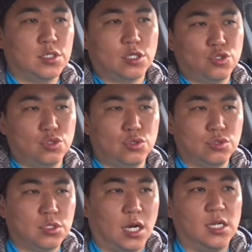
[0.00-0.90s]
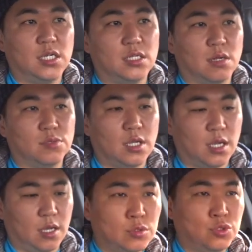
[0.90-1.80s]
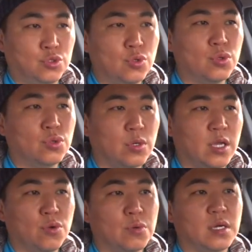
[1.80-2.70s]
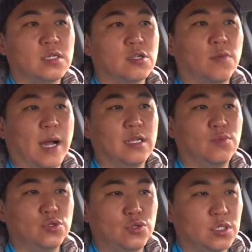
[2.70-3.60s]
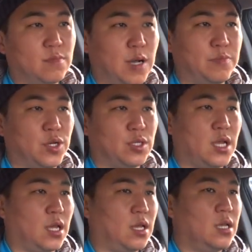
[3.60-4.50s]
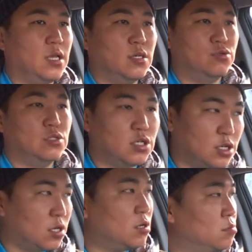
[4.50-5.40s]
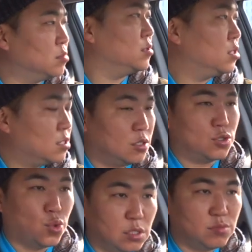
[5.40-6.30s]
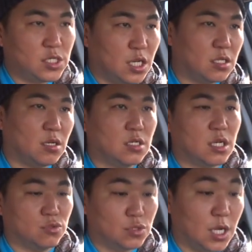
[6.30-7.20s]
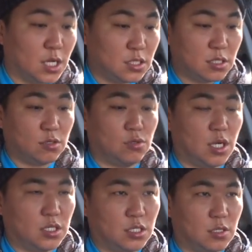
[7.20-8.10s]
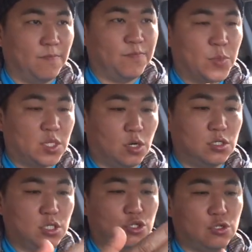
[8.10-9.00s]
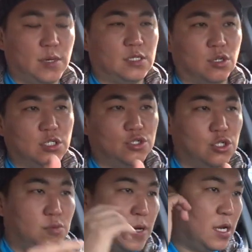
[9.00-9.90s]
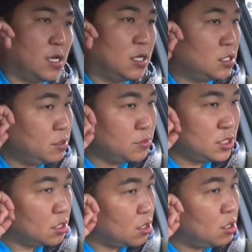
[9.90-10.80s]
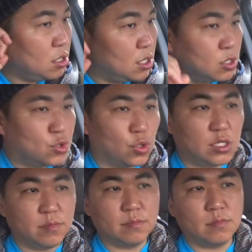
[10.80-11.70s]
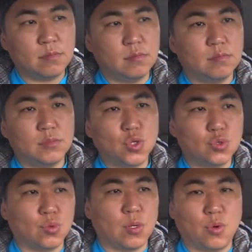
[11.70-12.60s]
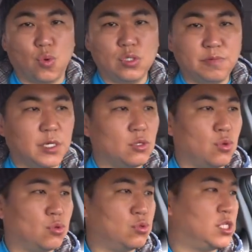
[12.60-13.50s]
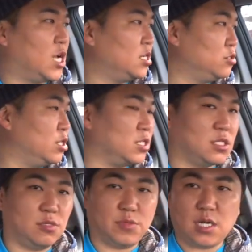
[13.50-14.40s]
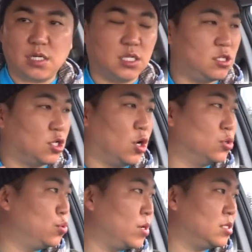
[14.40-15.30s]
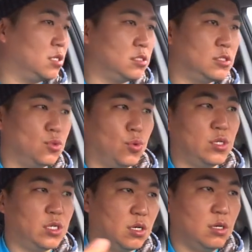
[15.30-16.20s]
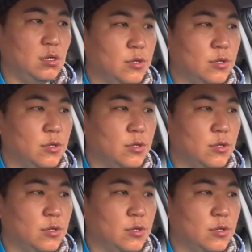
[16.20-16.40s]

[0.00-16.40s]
그냥 쭉 달리기 때문에 중고속의 효과를 더 많이 볼 수 있는 반면에 우리처럼 어, 도심지에서 이렇게 운행하는 경우에는 정지 출발, 정지 출발 심지어 도심 속도가 50km로 제한이 되지 않습니다 그래서 저속에서는 오히려